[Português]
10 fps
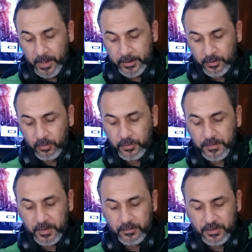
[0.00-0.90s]
A
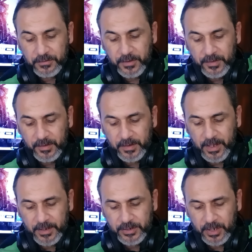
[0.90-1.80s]
inclusão,
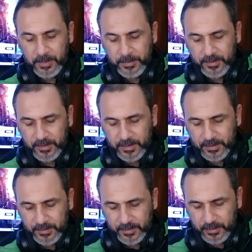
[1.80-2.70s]
diversidade e
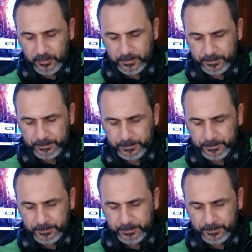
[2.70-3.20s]
representação